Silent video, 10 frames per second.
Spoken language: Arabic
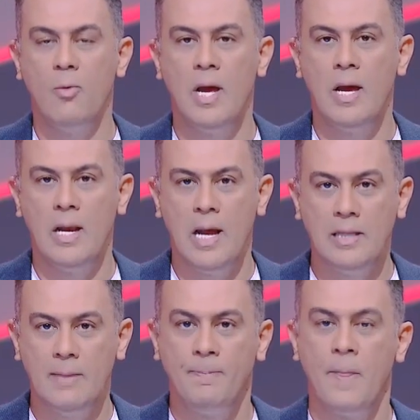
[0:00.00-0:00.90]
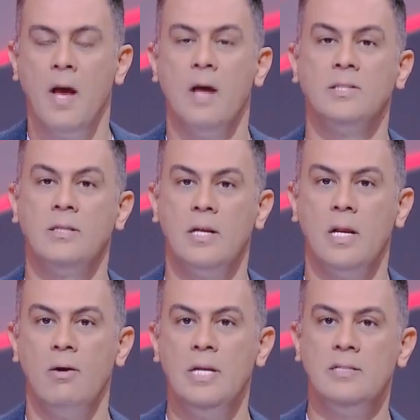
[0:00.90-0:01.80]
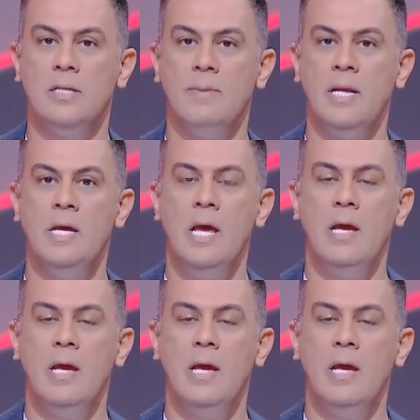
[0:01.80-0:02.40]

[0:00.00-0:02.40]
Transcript: والادب خاصه ان وليد سليمان